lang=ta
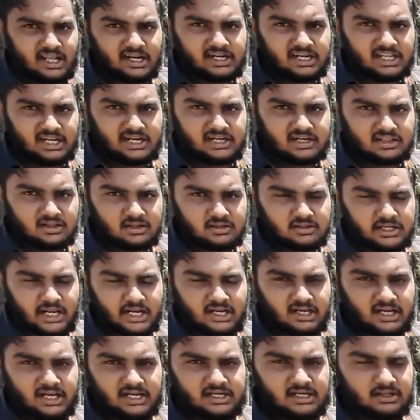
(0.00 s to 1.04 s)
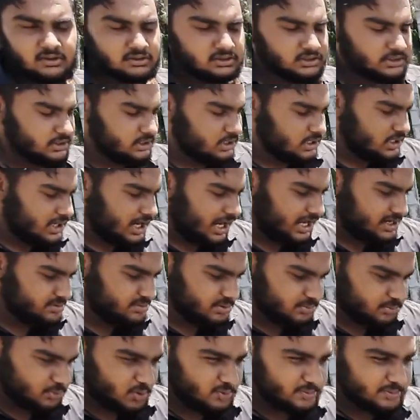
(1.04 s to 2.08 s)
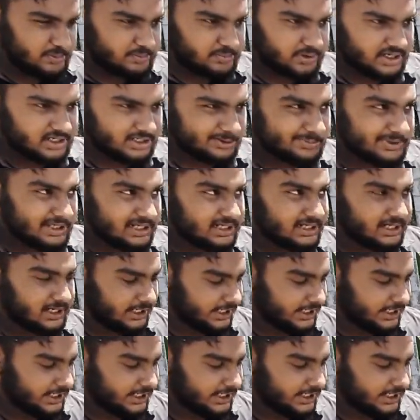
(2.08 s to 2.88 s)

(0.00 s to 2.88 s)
எல்இடி லைட்டு தான் ஹெட்லைட் வந்து ஹை பீம் லோ பீம் ரெண்டுமே எல்இடி